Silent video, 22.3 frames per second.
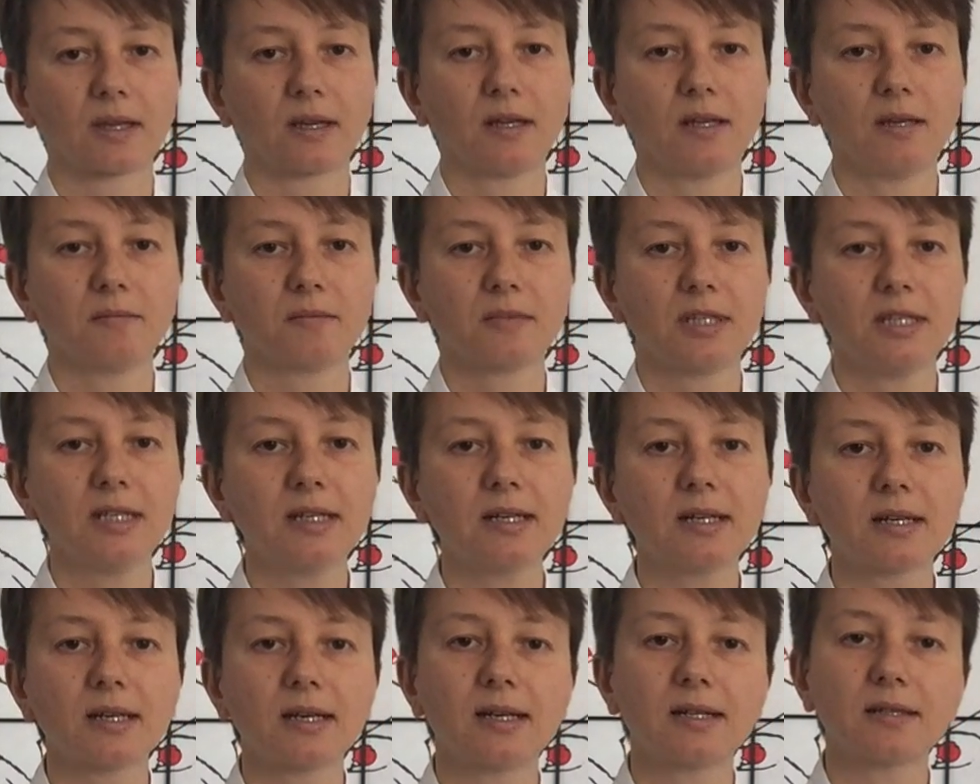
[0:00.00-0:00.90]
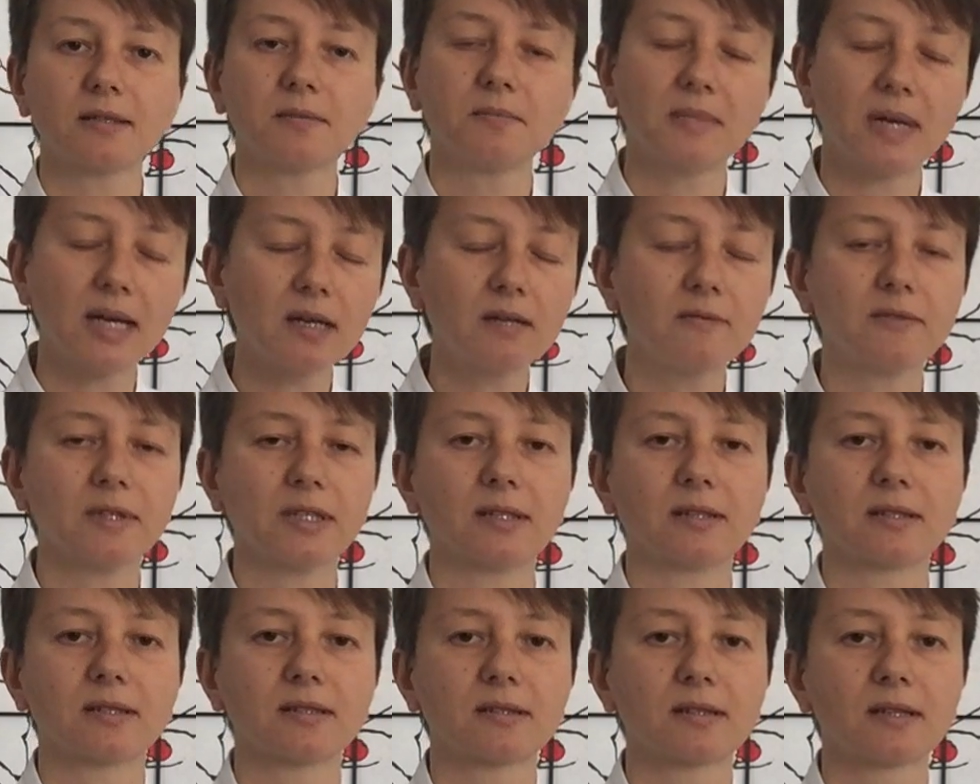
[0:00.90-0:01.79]
In Kikarate machen wir
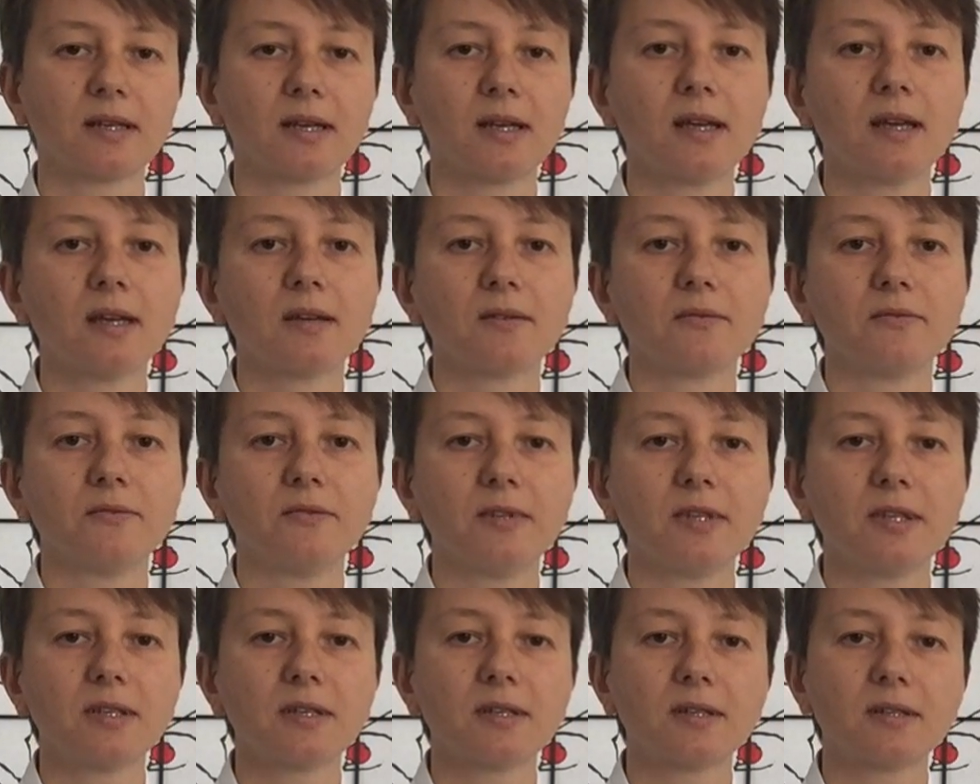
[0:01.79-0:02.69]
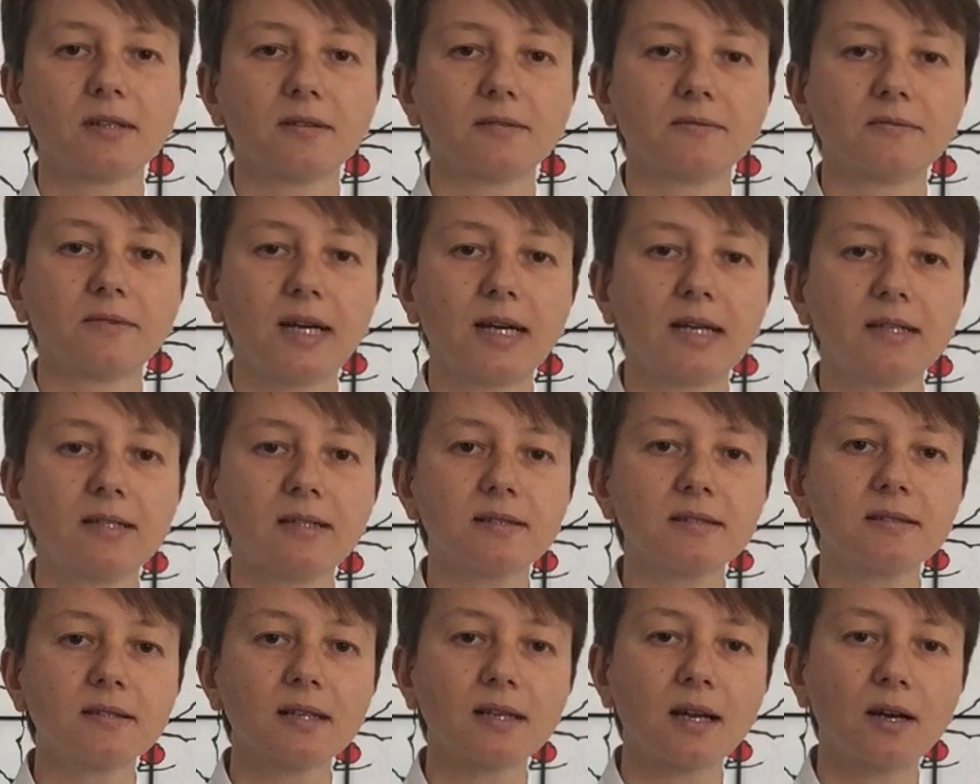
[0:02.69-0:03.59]
das. Wir
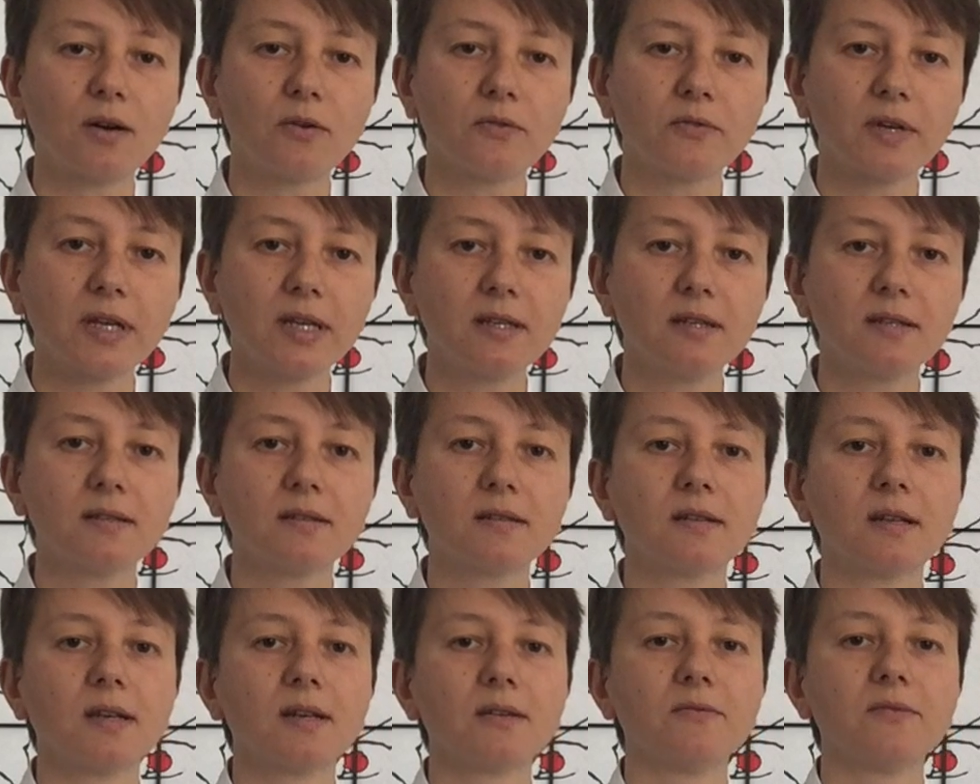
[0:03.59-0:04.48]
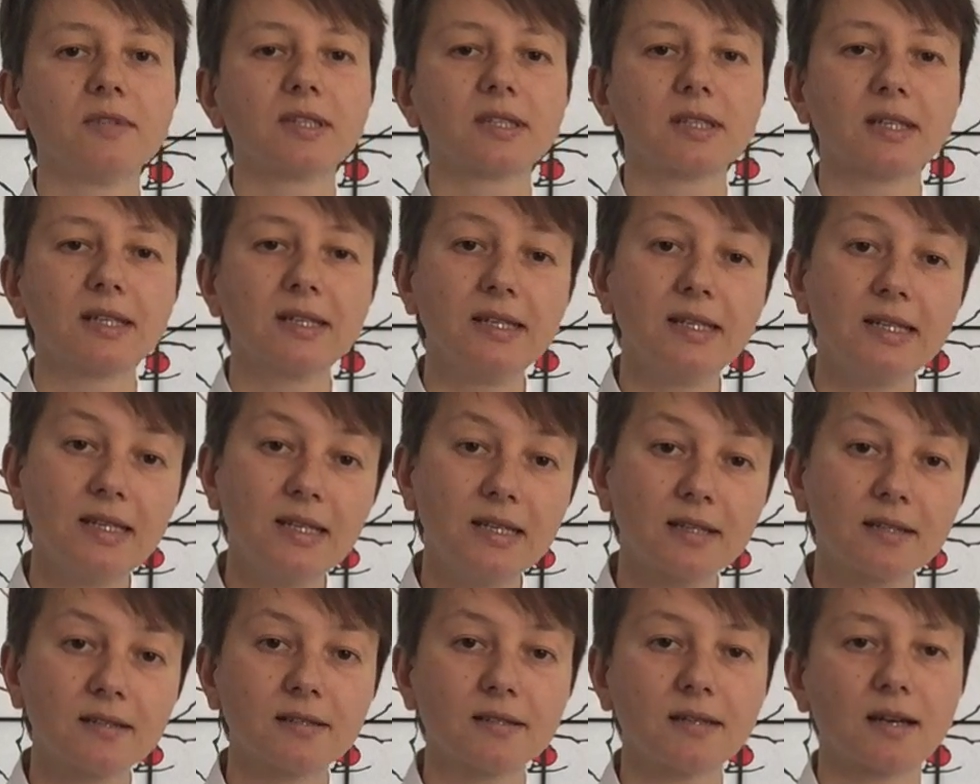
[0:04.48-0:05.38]
weisen darauf hin, wir
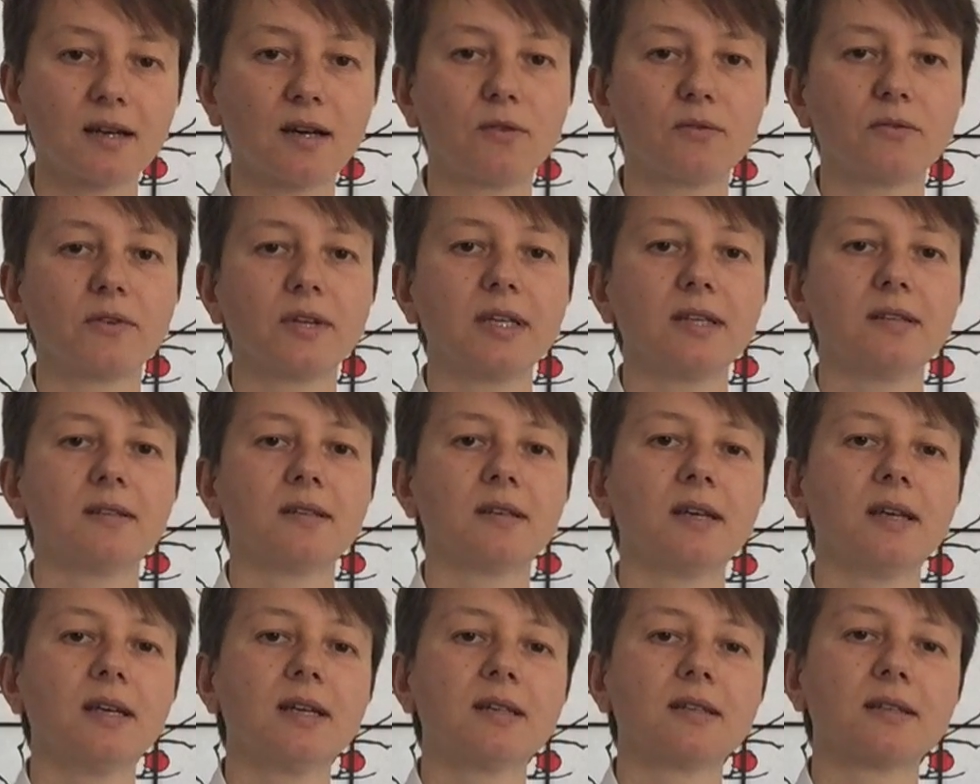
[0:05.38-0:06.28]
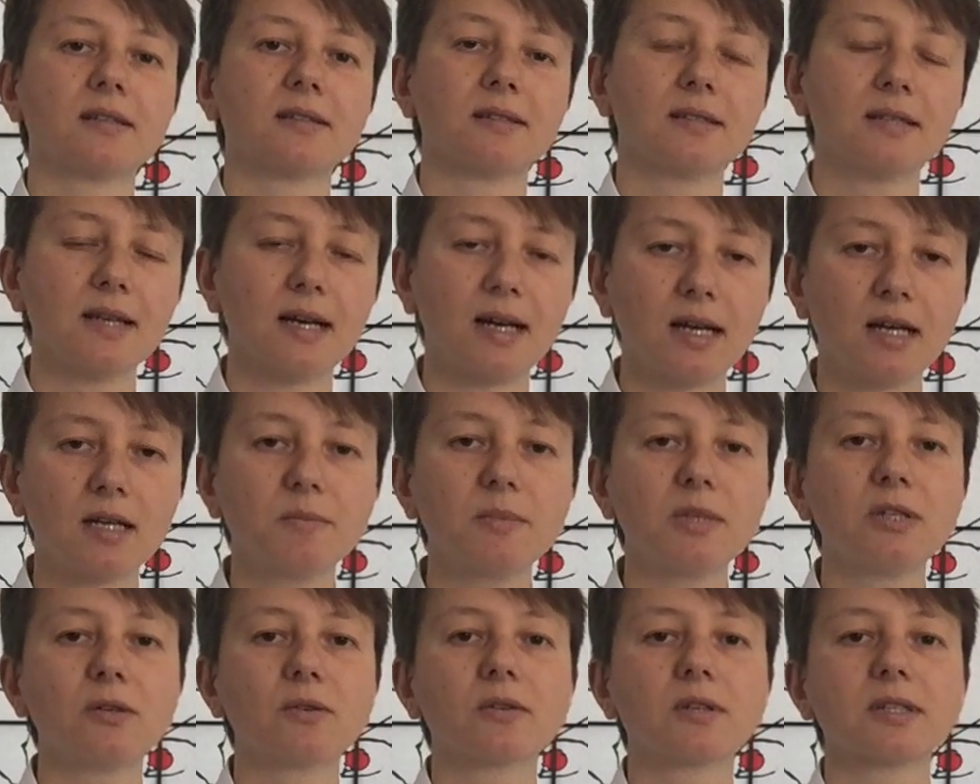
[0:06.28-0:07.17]
trainieren darauf hin, dass die
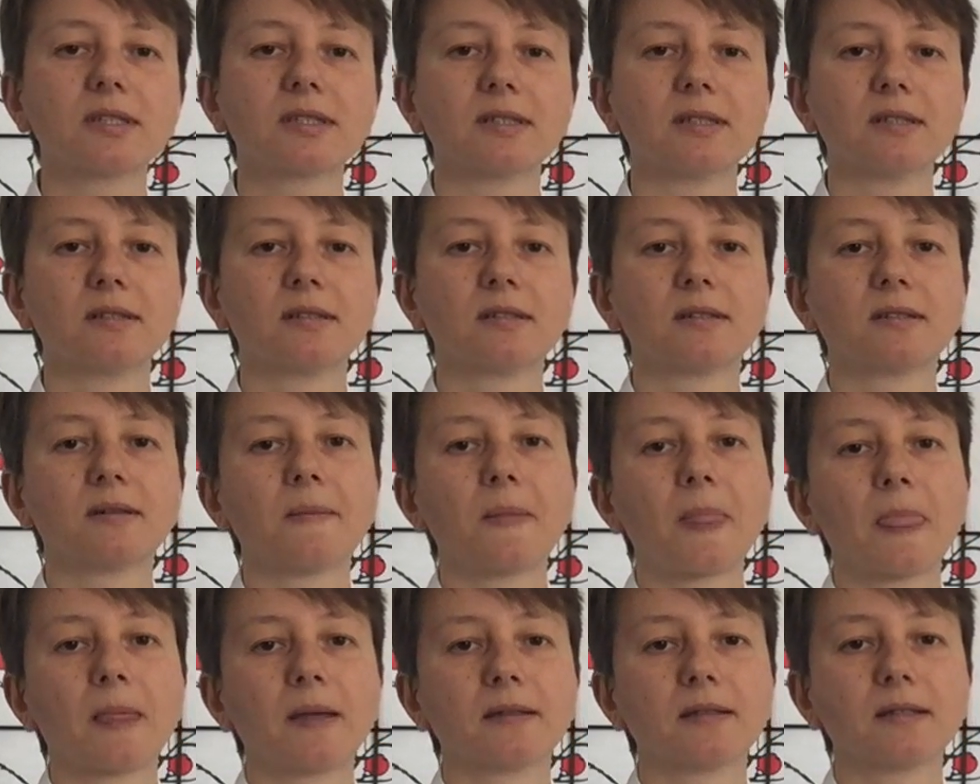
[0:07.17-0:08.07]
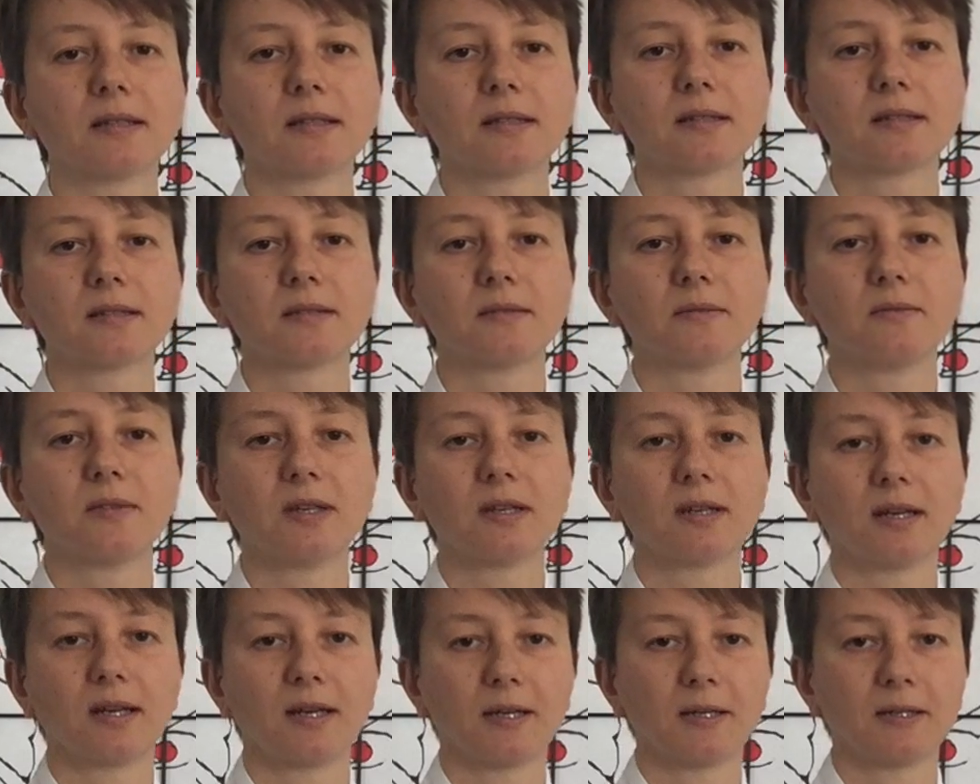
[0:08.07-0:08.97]
Arme locker sind, dass
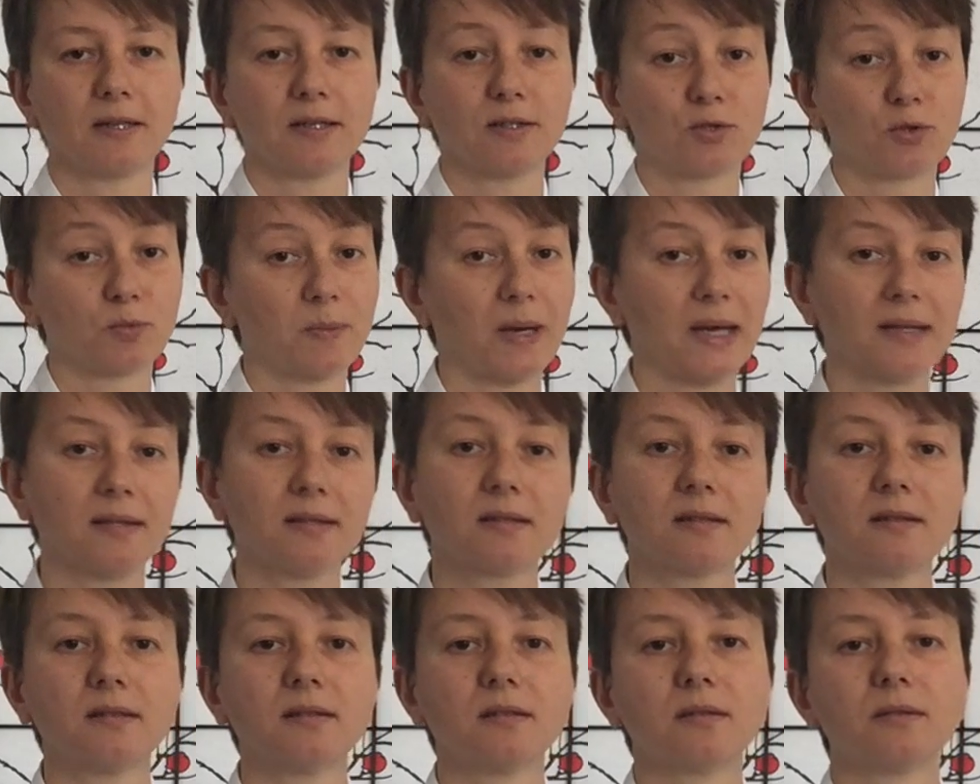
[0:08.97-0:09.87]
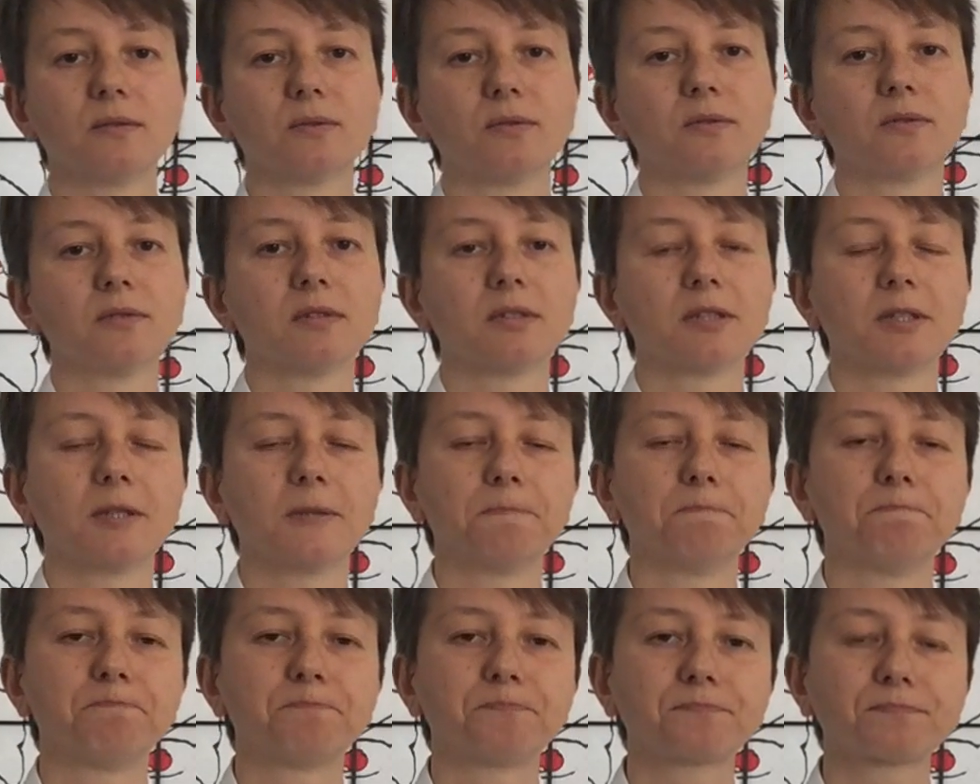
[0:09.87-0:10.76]
wir einen entspannten und
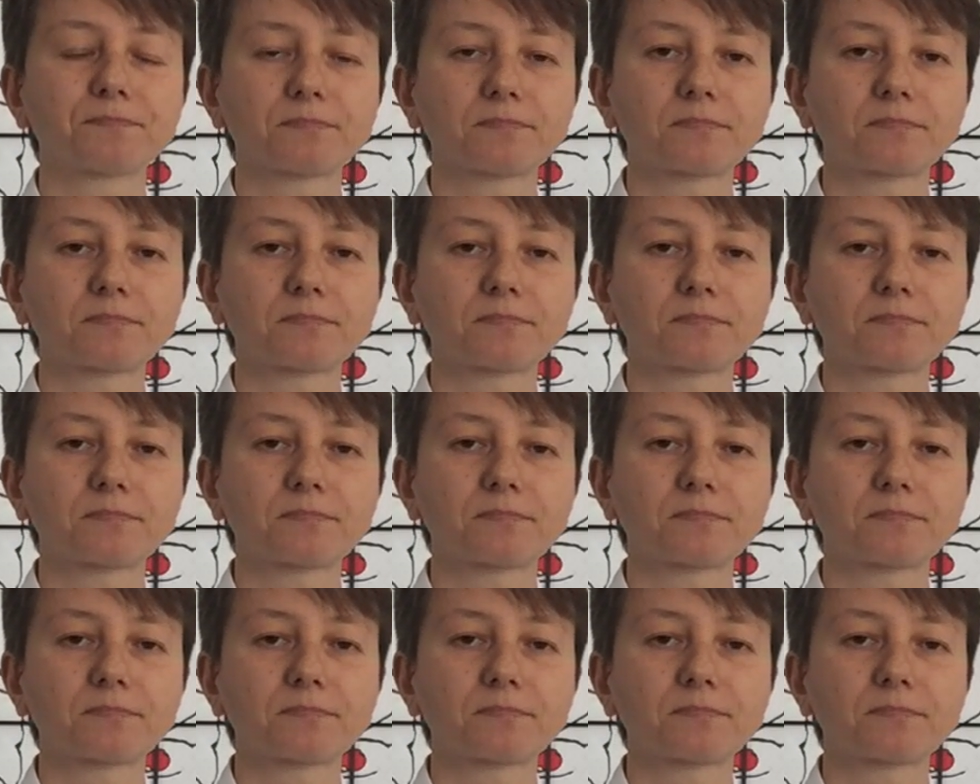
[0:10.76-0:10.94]
ähm,